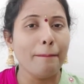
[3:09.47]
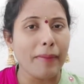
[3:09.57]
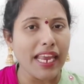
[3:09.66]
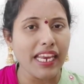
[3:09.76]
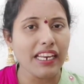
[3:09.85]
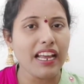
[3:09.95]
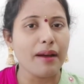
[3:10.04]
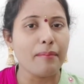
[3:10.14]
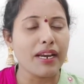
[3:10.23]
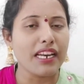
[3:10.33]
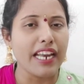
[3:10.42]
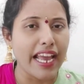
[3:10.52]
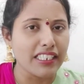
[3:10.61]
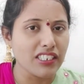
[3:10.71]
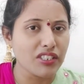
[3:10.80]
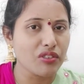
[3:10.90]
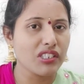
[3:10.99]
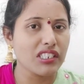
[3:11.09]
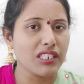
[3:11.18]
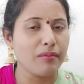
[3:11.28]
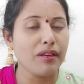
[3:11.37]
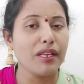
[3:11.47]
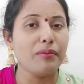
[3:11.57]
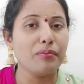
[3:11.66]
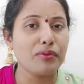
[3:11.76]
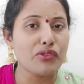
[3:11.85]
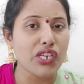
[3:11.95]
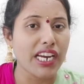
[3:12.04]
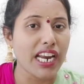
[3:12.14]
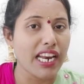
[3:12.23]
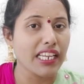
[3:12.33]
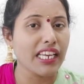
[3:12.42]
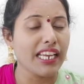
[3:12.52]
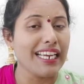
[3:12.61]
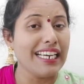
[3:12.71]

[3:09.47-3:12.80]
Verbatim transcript: మెయిన్గా మన డైజెస్టివ్ సిస్టమ్ని ఇంప్రూవ్ చేయడానికి